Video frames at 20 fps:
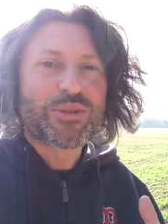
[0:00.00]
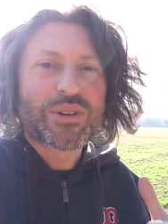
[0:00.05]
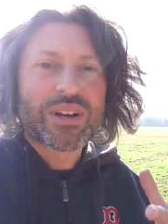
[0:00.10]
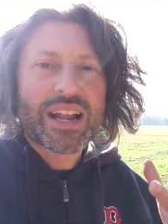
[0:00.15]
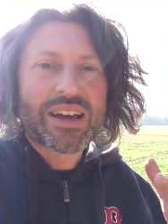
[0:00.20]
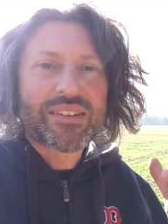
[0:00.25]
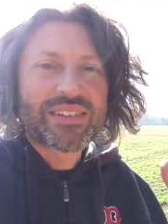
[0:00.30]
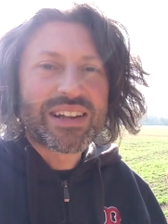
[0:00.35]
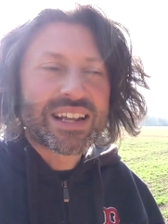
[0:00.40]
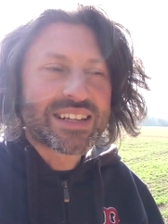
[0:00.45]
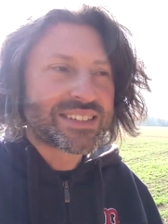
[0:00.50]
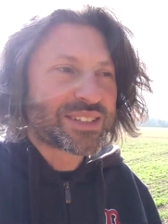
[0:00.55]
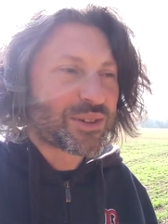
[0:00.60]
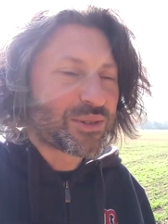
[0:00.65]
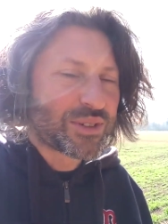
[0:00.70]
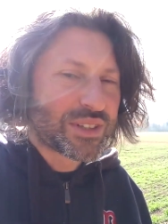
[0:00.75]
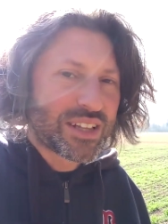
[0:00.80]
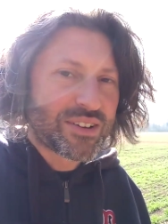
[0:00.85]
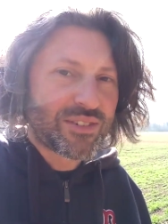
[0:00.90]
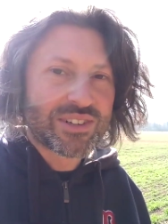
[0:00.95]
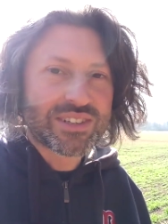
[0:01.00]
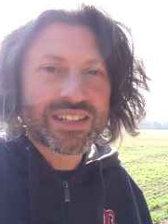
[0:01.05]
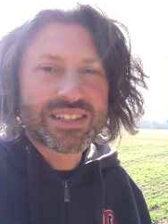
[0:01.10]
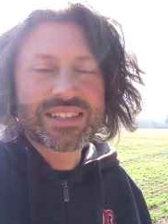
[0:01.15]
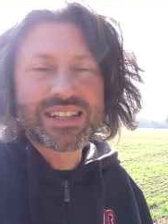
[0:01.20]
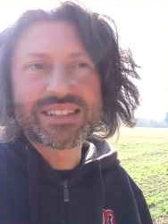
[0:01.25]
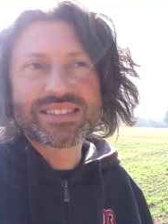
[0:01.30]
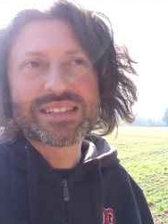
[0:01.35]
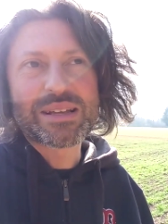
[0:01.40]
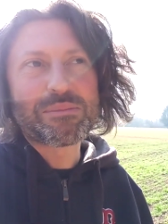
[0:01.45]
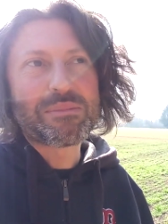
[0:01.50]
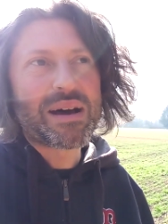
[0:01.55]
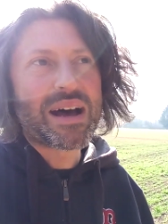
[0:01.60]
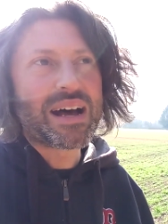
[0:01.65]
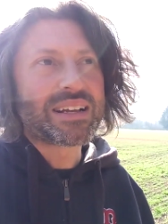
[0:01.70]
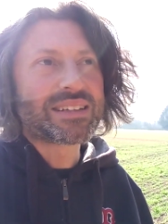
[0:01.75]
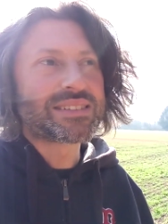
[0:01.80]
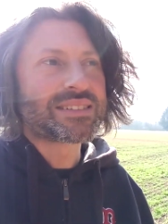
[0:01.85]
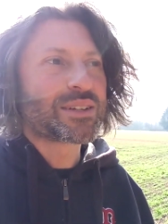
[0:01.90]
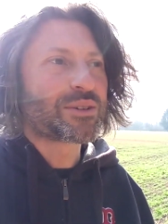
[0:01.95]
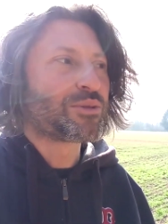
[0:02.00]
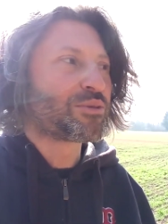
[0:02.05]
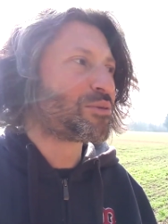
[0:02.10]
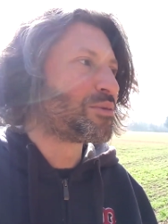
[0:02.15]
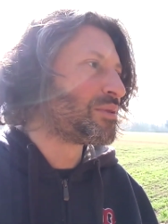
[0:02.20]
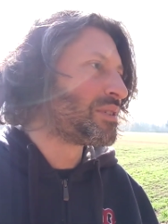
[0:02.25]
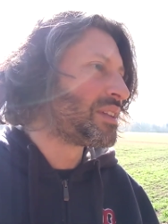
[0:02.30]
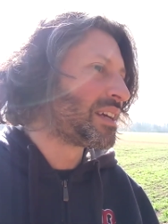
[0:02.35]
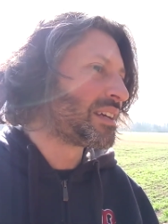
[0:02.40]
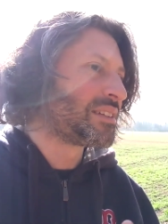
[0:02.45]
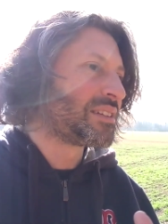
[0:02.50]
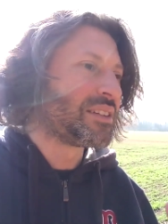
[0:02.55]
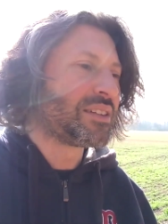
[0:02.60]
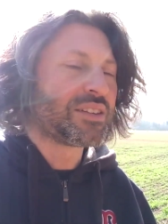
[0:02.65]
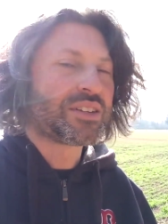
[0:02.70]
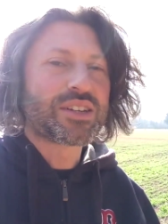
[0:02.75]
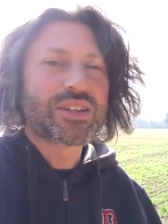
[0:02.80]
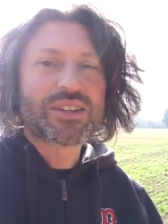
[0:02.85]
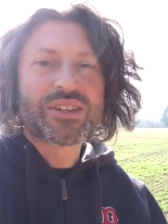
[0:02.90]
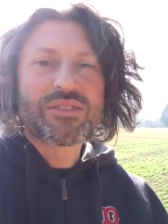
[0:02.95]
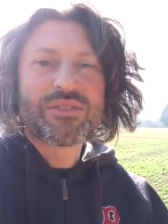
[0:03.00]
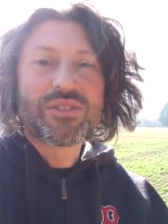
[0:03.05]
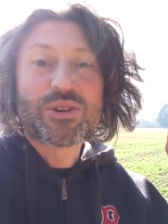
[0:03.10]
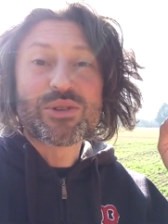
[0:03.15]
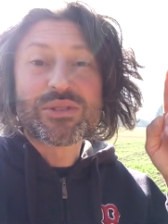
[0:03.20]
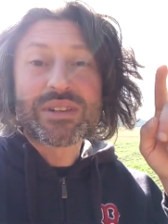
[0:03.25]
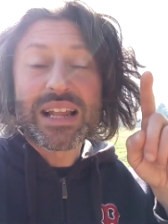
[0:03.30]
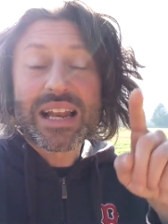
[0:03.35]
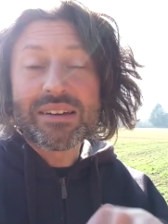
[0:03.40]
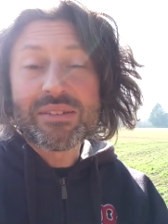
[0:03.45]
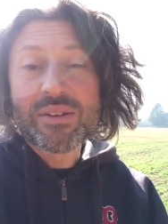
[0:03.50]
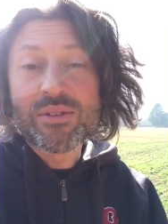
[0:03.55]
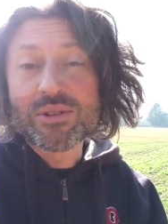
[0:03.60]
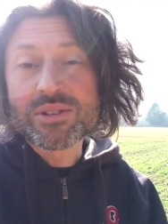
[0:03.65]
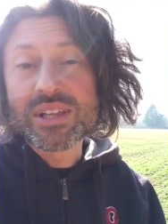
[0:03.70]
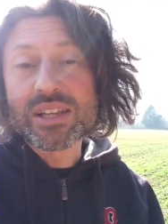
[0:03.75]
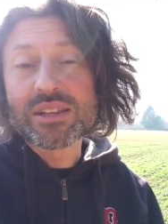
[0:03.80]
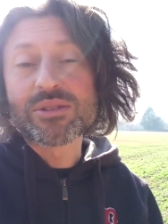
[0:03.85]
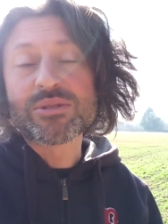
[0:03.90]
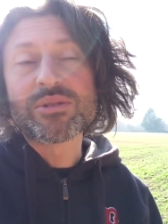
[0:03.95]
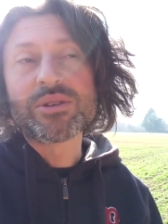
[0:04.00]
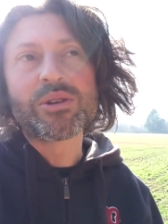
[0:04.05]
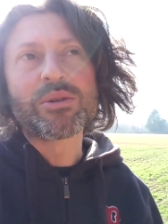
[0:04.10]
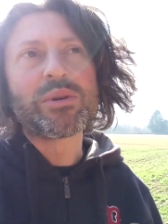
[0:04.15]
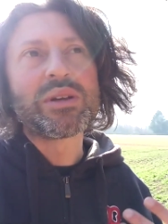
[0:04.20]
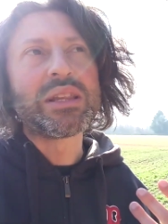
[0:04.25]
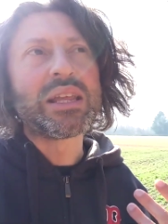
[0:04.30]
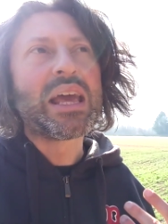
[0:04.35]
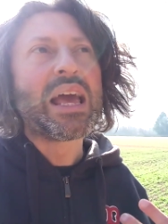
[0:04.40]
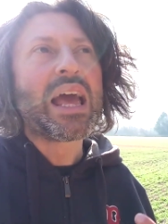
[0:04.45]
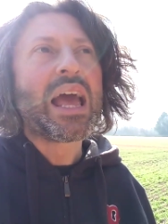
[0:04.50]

tornavi la seconda volta a testa bassa con tutti che ti dicevano te l'avevo detto io, quindi